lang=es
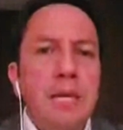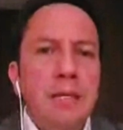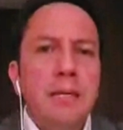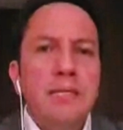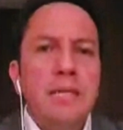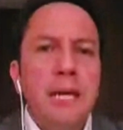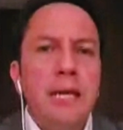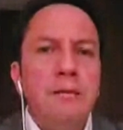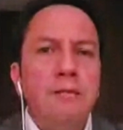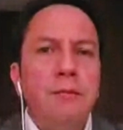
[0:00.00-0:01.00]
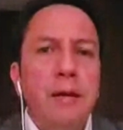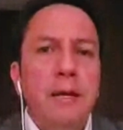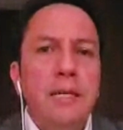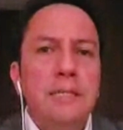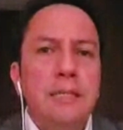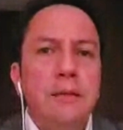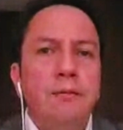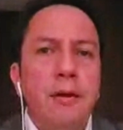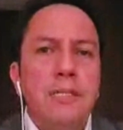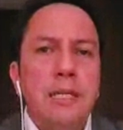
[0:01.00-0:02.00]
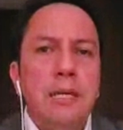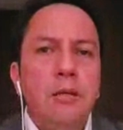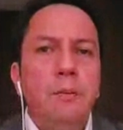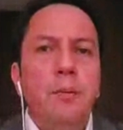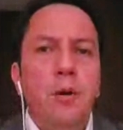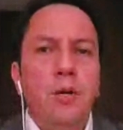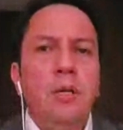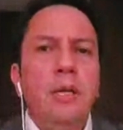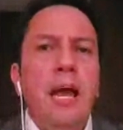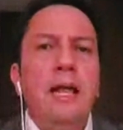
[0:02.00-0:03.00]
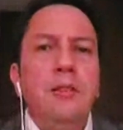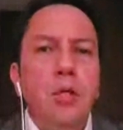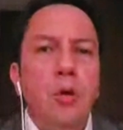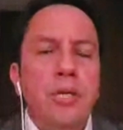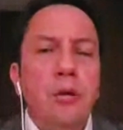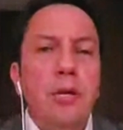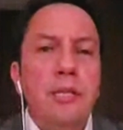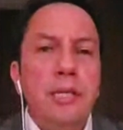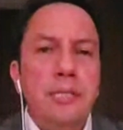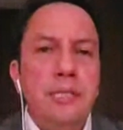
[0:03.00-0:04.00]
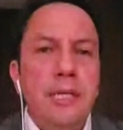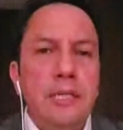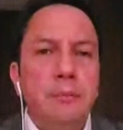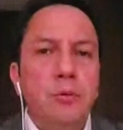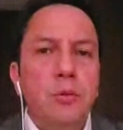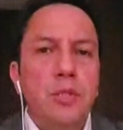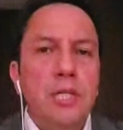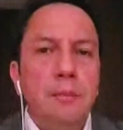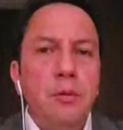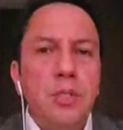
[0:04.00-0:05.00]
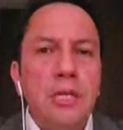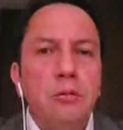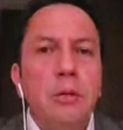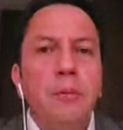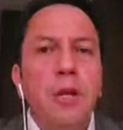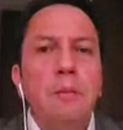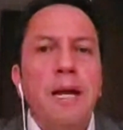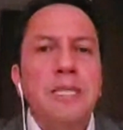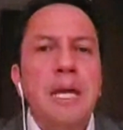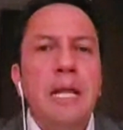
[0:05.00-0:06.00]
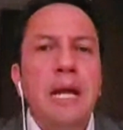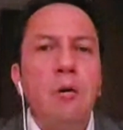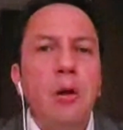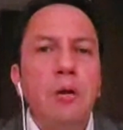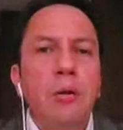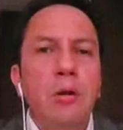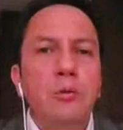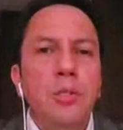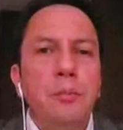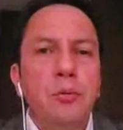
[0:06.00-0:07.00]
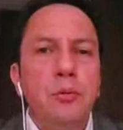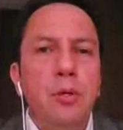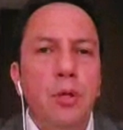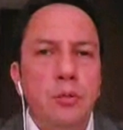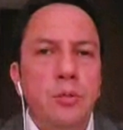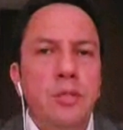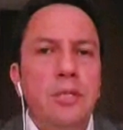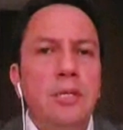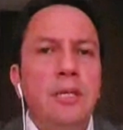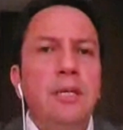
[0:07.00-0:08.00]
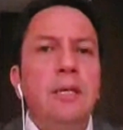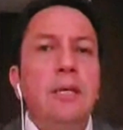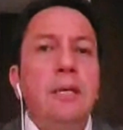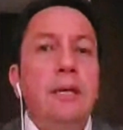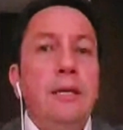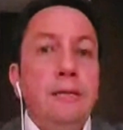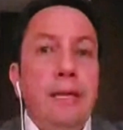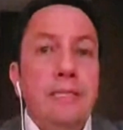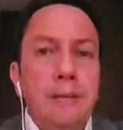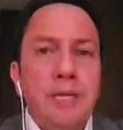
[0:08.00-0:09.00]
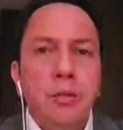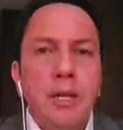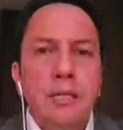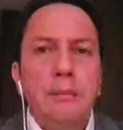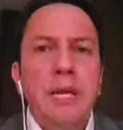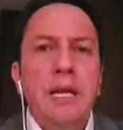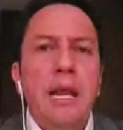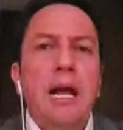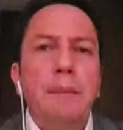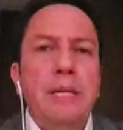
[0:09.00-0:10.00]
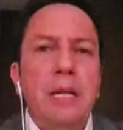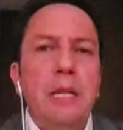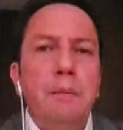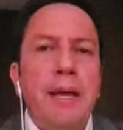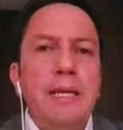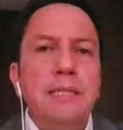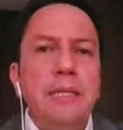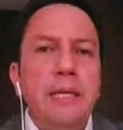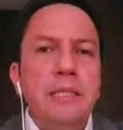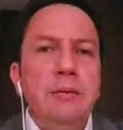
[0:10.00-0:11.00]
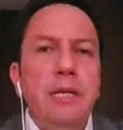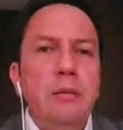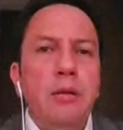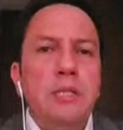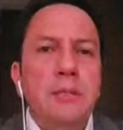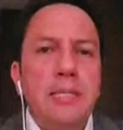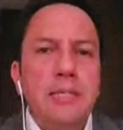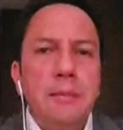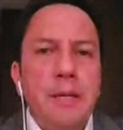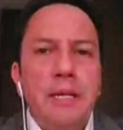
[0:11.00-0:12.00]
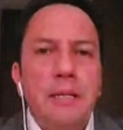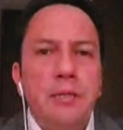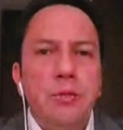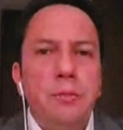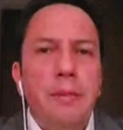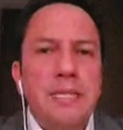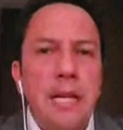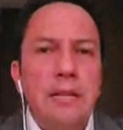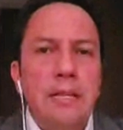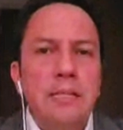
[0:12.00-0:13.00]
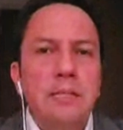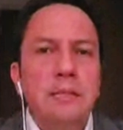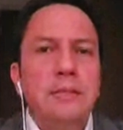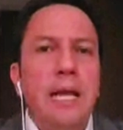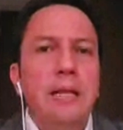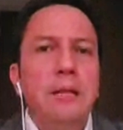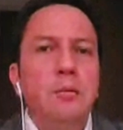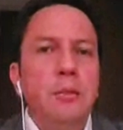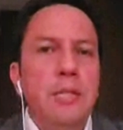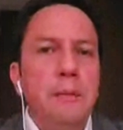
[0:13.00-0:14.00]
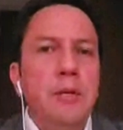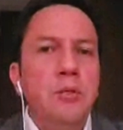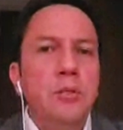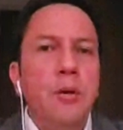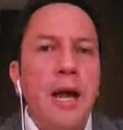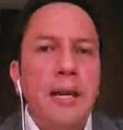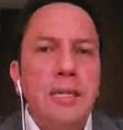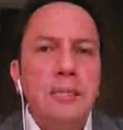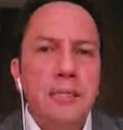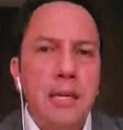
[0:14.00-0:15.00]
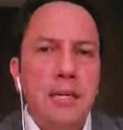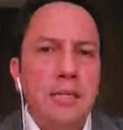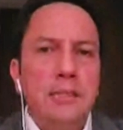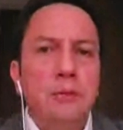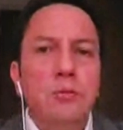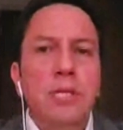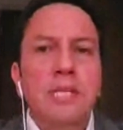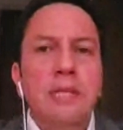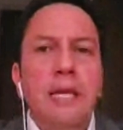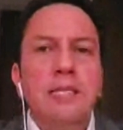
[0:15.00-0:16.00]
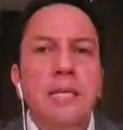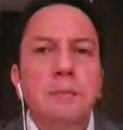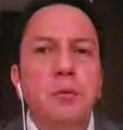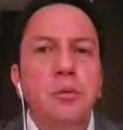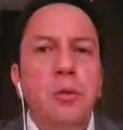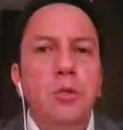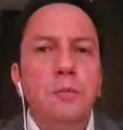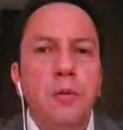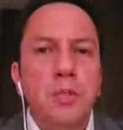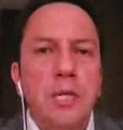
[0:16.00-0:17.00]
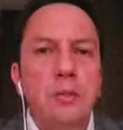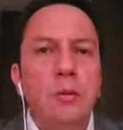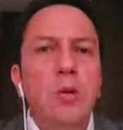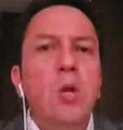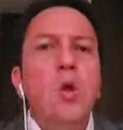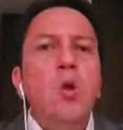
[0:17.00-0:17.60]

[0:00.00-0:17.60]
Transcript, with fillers: mientras que fue, este fue seguido por Antioquia con el 17.7% y por el Valle del Cauca con el 11.2%. Eh, es de mencionar también que la capital del país sigue exhibiendo las tasas de penetración más altas, tanto en términos de hogares, que alcanzan un 66.2%,